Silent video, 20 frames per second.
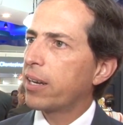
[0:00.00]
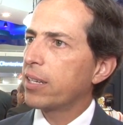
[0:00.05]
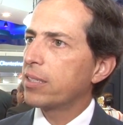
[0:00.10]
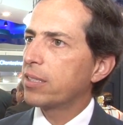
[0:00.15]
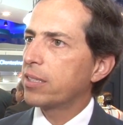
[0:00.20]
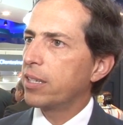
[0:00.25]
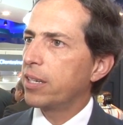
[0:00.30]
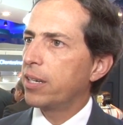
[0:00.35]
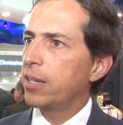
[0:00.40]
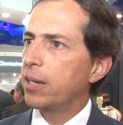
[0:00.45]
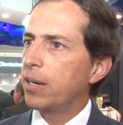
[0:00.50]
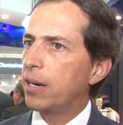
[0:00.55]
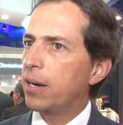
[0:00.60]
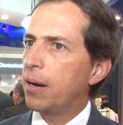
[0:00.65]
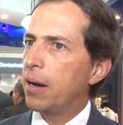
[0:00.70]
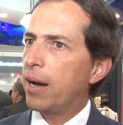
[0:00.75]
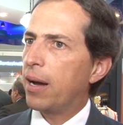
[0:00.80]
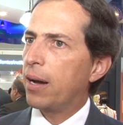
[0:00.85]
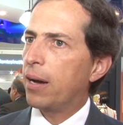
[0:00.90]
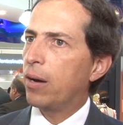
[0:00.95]
Quer dizer,
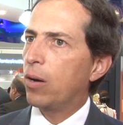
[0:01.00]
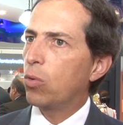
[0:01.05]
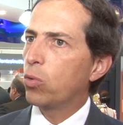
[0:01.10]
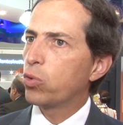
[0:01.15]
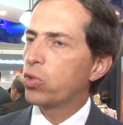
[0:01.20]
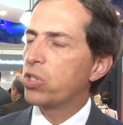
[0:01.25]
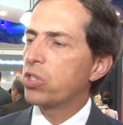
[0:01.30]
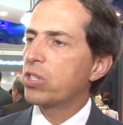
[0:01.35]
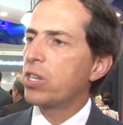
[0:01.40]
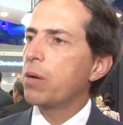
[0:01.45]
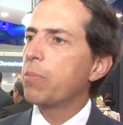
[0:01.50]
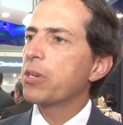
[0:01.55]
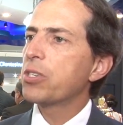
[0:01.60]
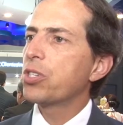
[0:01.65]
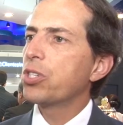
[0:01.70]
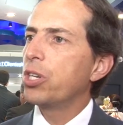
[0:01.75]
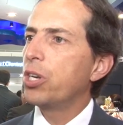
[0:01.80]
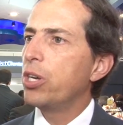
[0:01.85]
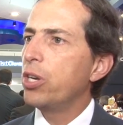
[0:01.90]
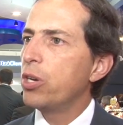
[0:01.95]
a, os
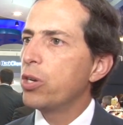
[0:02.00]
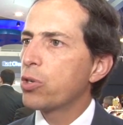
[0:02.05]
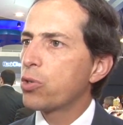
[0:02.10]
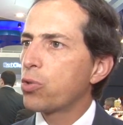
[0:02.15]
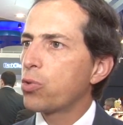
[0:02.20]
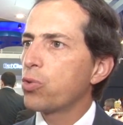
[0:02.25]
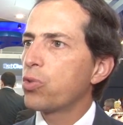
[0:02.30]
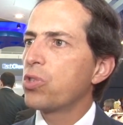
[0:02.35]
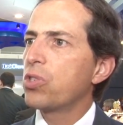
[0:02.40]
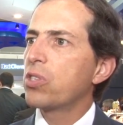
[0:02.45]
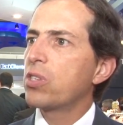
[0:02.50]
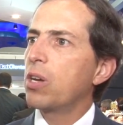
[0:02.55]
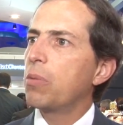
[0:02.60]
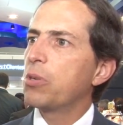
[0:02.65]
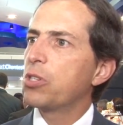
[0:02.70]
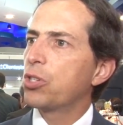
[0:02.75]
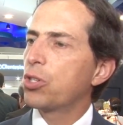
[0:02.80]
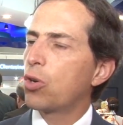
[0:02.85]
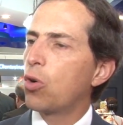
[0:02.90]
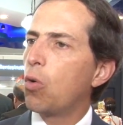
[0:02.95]
sistemas de risco, os
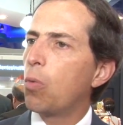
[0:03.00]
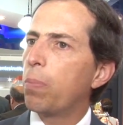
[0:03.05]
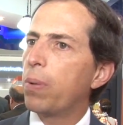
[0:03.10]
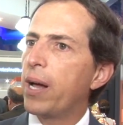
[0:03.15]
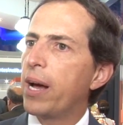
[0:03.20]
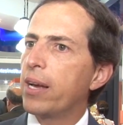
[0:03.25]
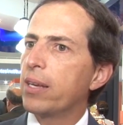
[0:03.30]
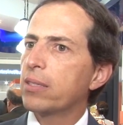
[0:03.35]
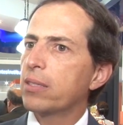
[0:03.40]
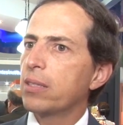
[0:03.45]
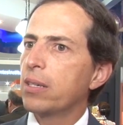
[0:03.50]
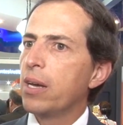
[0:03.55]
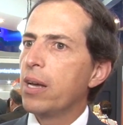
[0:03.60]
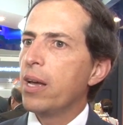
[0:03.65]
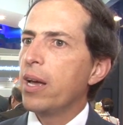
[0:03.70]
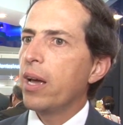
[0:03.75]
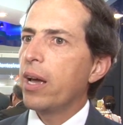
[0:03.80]
sistemas de compliance,